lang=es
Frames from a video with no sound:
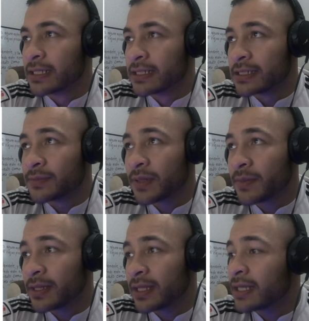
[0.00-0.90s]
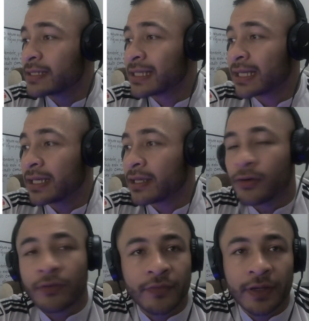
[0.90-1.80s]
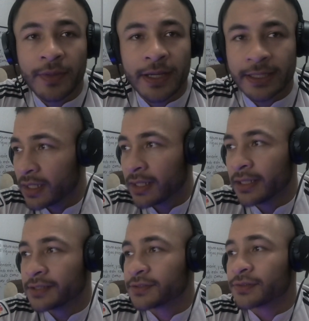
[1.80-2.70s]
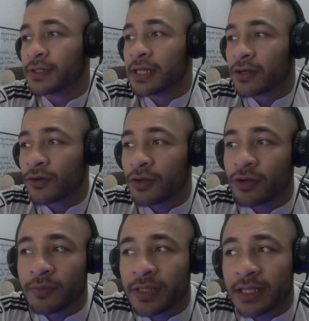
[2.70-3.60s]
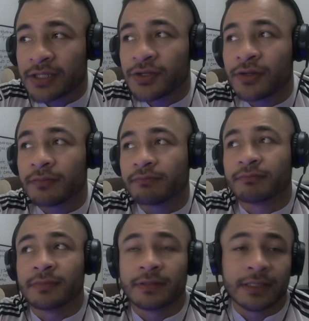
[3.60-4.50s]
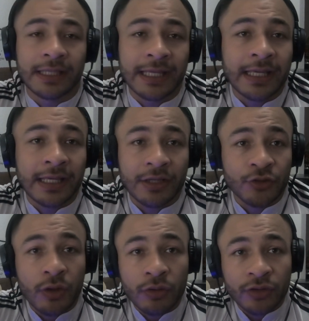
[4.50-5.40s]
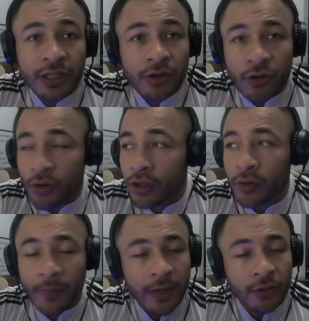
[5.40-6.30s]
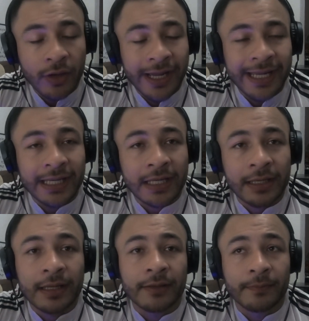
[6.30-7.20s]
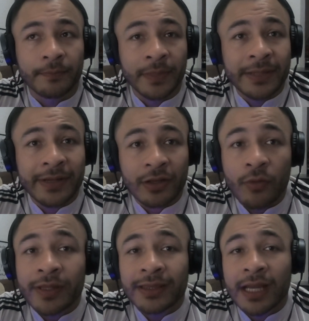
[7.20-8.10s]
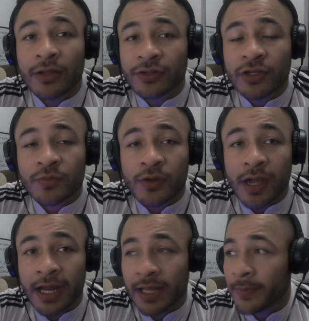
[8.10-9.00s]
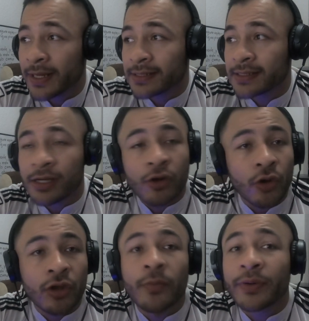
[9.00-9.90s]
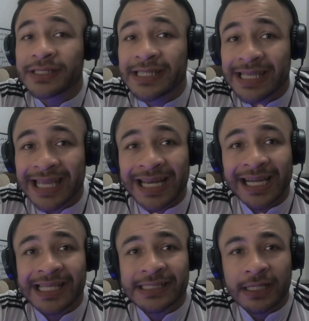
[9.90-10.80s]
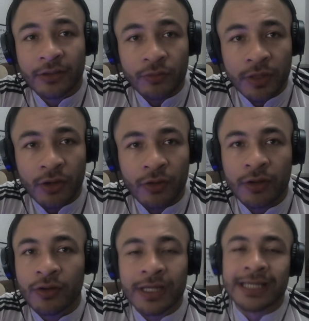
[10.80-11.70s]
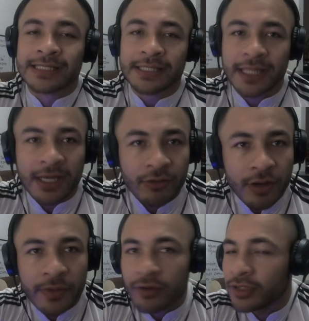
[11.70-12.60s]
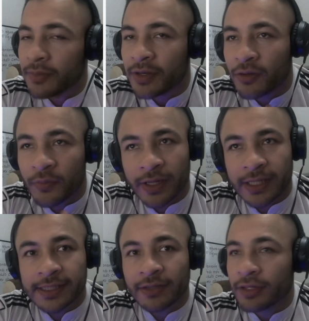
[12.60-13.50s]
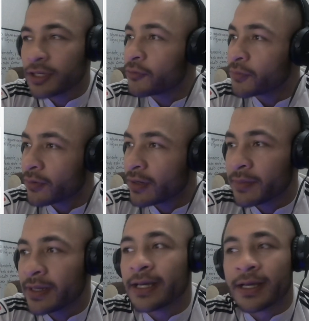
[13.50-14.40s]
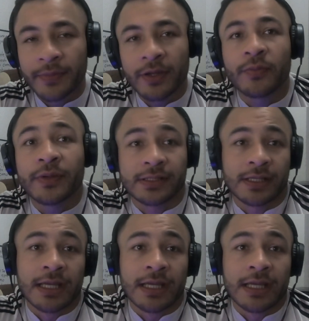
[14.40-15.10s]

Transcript: Simplemente es darle en confirmar y listo. Código de invitación eh, yo aún no tengo código, pero en el primer comentario se los voy a dejar apenas tengan código por si se quieren registrar con mi código. Si tienen un amigo también lo pueden hacer, no hay ningún problema. Pero pues